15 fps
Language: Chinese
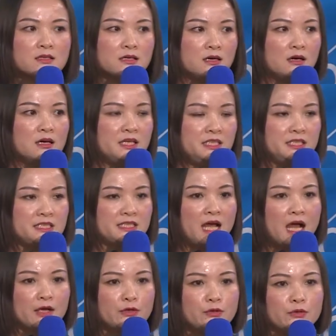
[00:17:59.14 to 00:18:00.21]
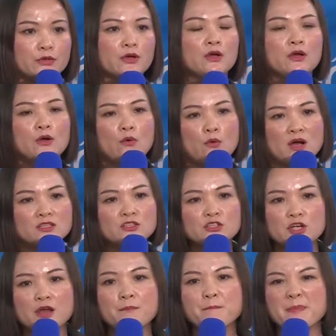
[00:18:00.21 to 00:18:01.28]
可以参与，完
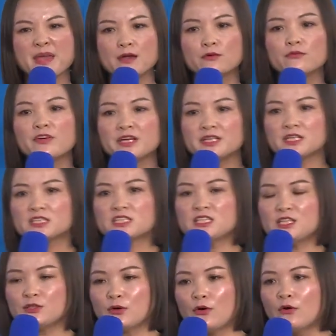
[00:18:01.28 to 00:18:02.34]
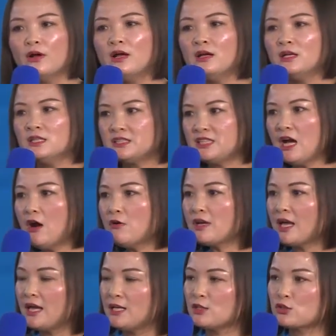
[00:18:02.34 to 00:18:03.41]
全免费的系统，交
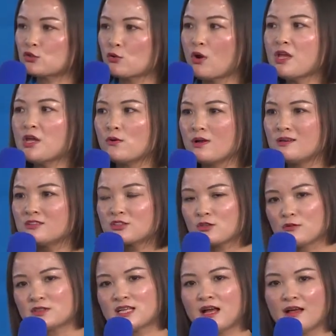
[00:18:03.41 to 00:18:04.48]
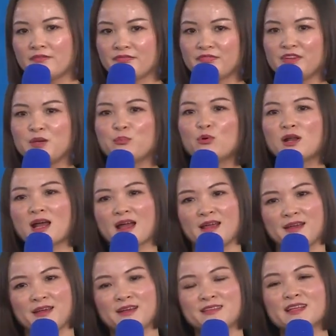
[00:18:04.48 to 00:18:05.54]
给所人手上。你不来，
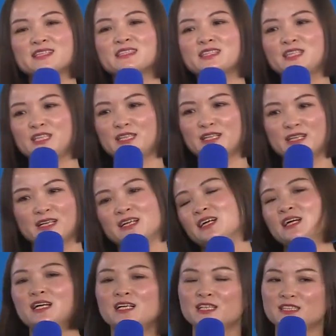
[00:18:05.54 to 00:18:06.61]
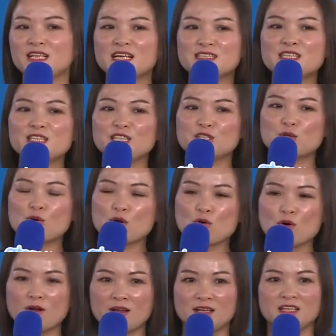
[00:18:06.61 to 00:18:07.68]
那是你的，那是你错
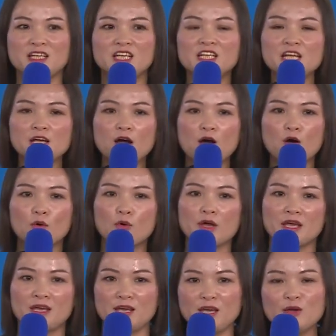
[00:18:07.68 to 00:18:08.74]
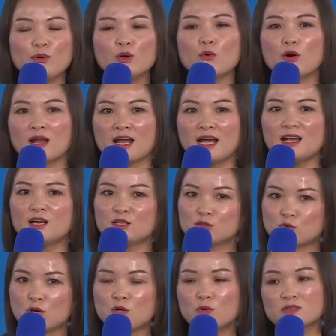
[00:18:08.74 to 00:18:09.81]
过了，你一定后悔。因为我来了，
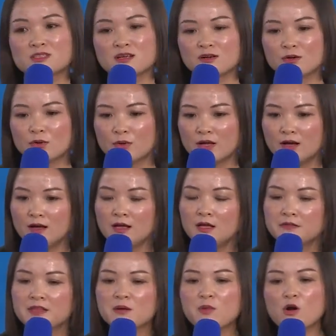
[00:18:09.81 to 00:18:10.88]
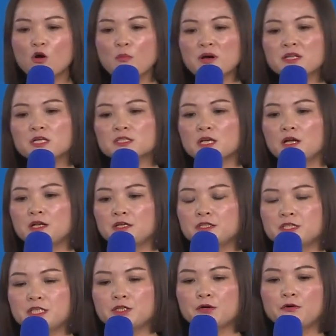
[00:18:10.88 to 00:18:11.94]
所以我成功了。那么，我们的成林
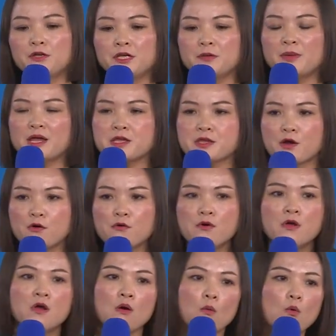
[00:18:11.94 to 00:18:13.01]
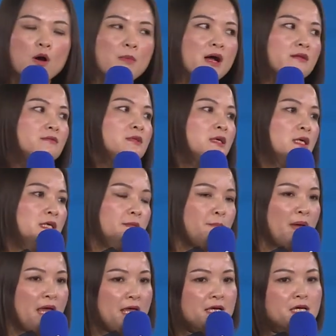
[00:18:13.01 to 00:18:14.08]
系统里面有我们
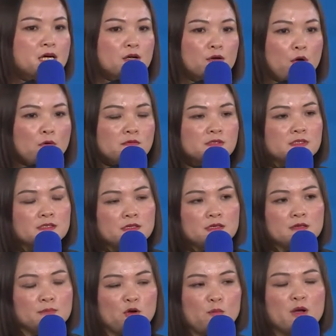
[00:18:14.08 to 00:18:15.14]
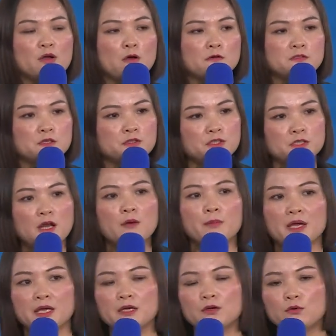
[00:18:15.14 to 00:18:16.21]
每一个公司，我们公司去到
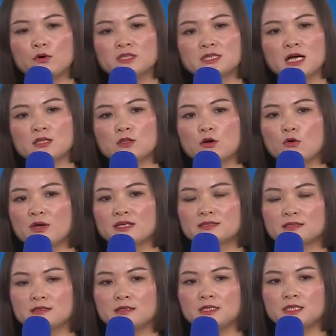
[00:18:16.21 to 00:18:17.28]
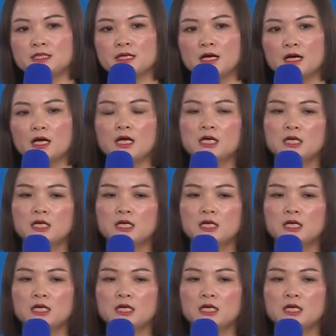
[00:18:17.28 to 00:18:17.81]
每一个国家都会设立的。